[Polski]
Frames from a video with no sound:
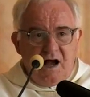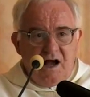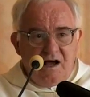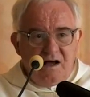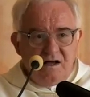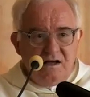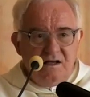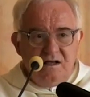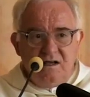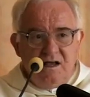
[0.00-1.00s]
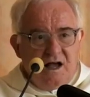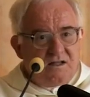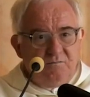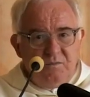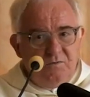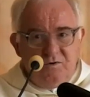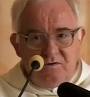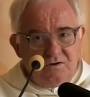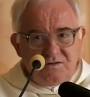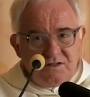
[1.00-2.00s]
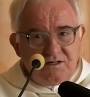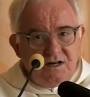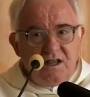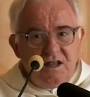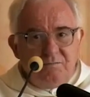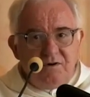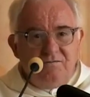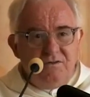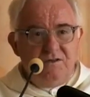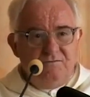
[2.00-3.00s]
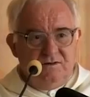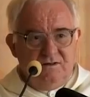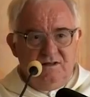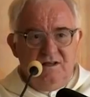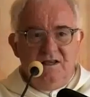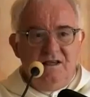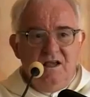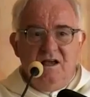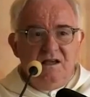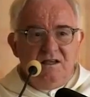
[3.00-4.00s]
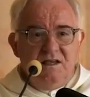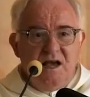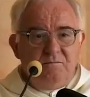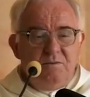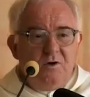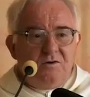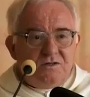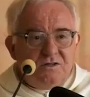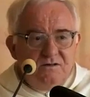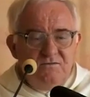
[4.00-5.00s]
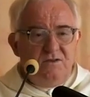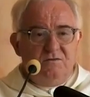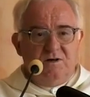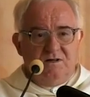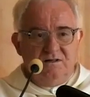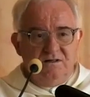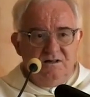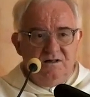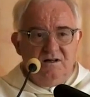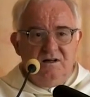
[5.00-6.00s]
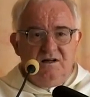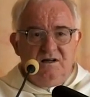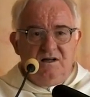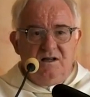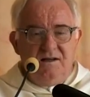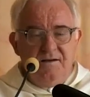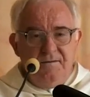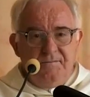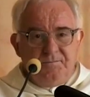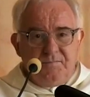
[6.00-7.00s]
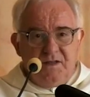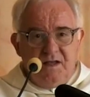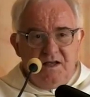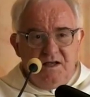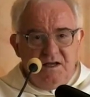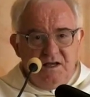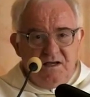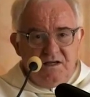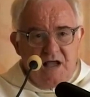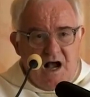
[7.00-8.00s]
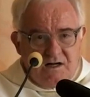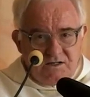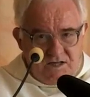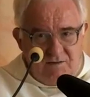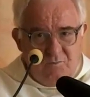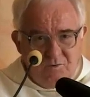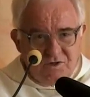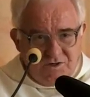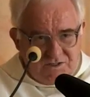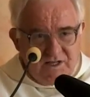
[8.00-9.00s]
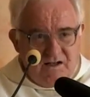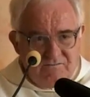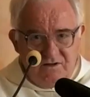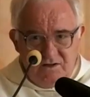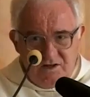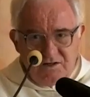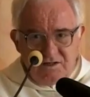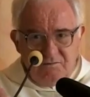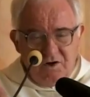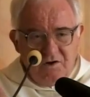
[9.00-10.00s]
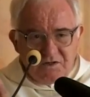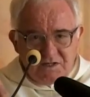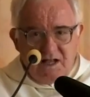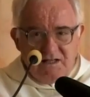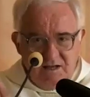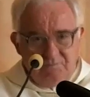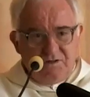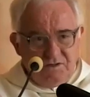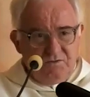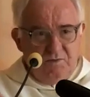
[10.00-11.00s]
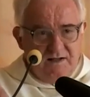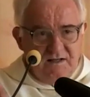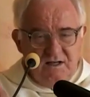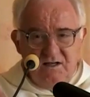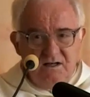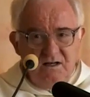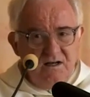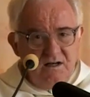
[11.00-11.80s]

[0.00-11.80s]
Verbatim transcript: A, e, a to by było rozgrzeszenie nieprawdziwe i, i ja bym go skrzywdziła. E, e, ja chcę mu zostawić jeszcze moje ostatnie przesłanie,